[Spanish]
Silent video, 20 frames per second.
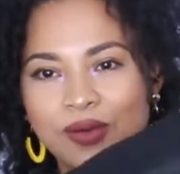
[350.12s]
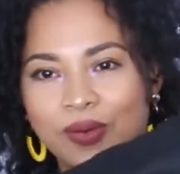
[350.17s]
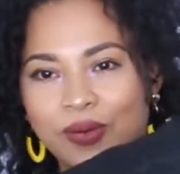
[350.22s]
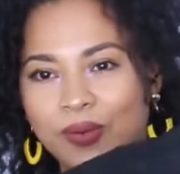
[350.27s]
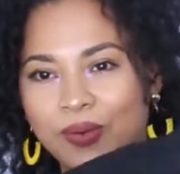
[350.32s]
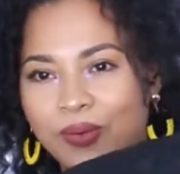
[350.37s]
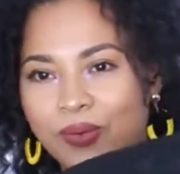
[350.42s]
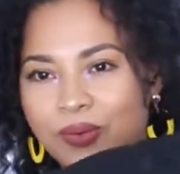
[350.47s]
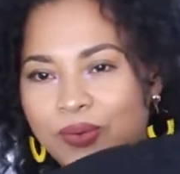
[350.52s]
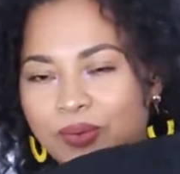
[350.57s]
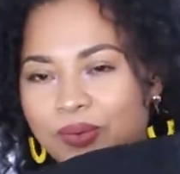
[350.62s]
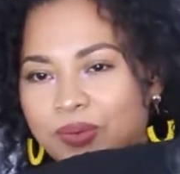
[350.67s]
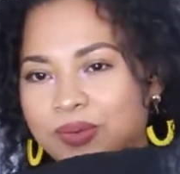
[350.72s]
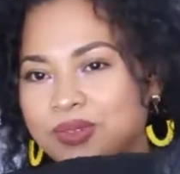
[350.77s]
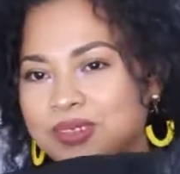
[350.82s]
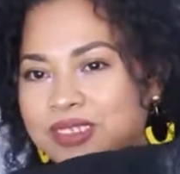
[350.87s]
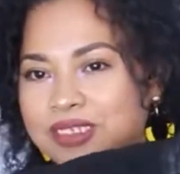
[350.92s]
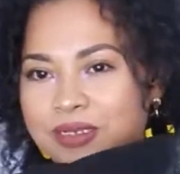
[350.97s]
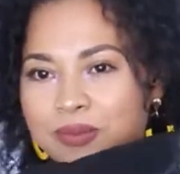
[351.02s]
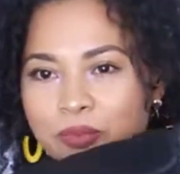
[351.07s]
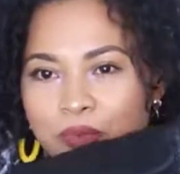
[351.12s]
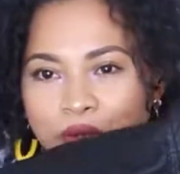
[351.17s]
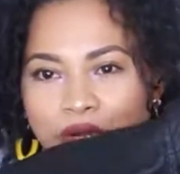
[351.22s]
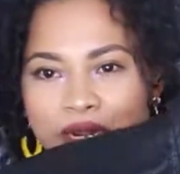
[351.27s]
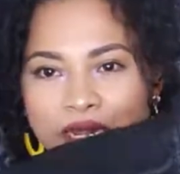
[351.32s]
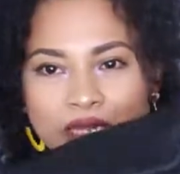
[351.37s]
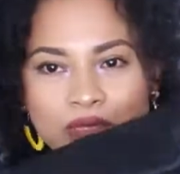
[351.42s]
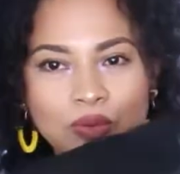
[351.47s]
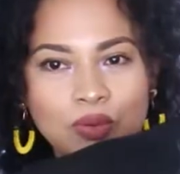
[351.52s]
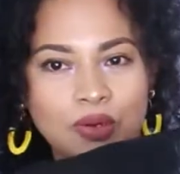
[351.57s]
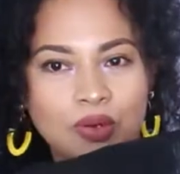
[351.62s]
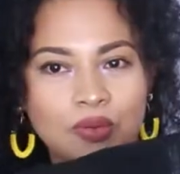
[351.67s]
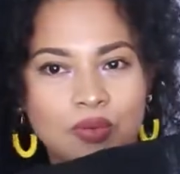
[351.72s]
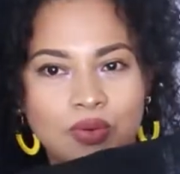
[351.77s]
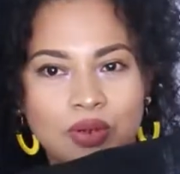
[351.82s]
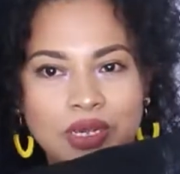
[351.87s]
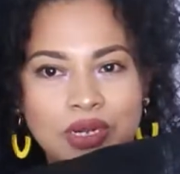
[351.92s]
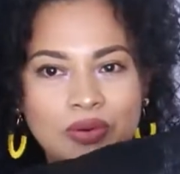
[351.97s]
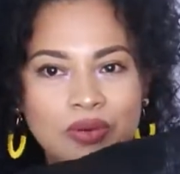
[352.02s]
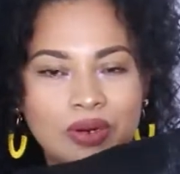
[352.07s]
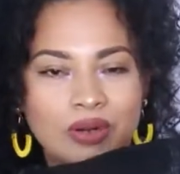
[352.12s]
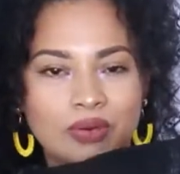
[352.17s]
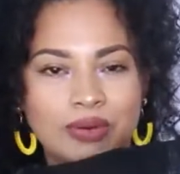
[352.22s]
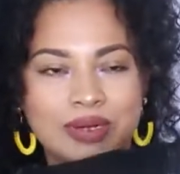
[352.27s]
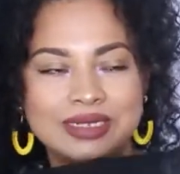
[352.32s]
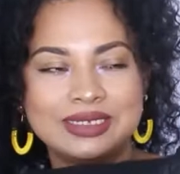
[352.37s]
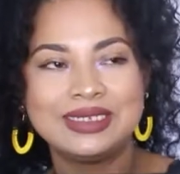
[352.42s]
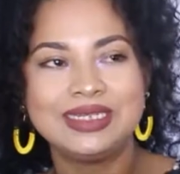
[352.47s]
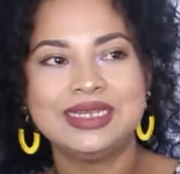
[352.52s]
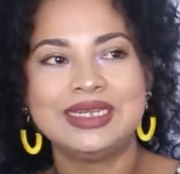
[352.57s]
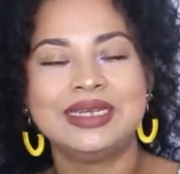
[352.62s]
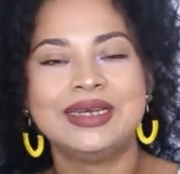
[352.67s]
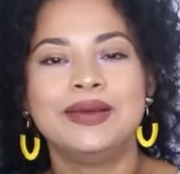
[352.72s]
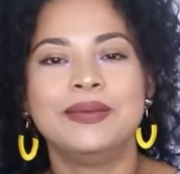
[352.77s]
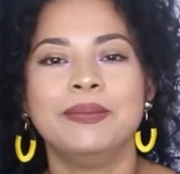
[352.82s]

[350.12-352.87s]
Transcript: o simulando a cuero, algo así.